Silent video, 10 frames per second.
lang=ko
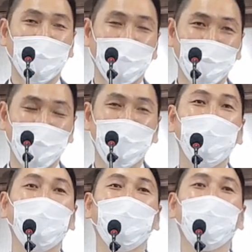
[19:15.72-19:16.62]
하나님
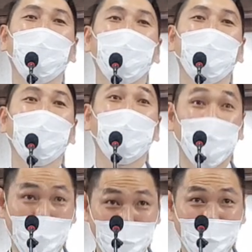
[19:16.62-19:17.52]
그렇게
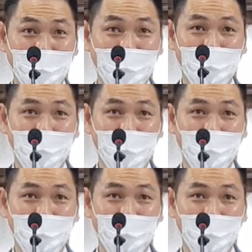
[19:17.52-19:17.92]
기도합니다.